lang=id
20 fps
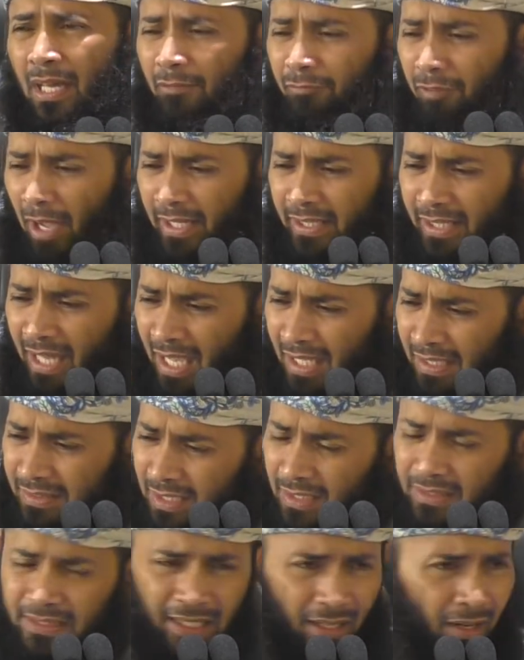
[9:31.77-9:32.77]
Fa
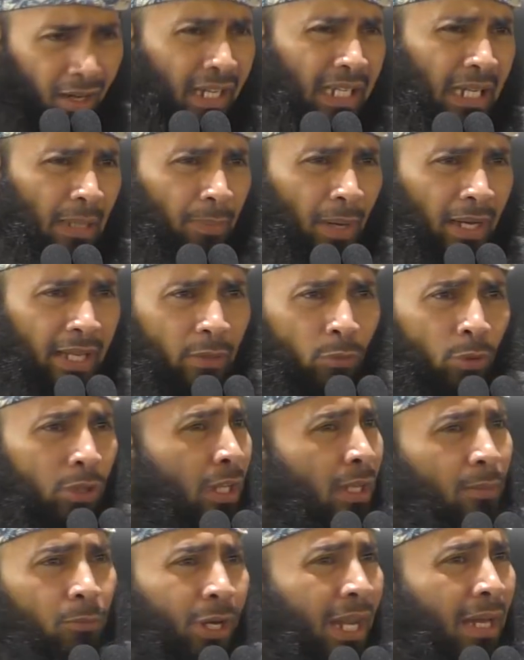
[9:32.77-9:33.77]
alaihi.
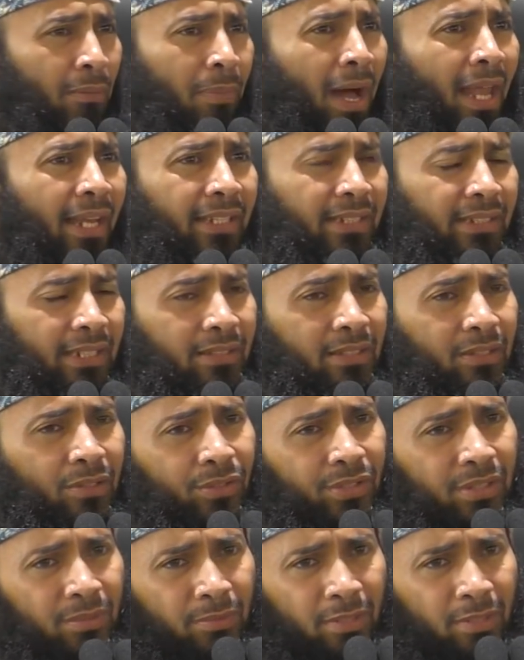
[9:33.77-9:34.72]
Wallahi bolak-balik niat itu.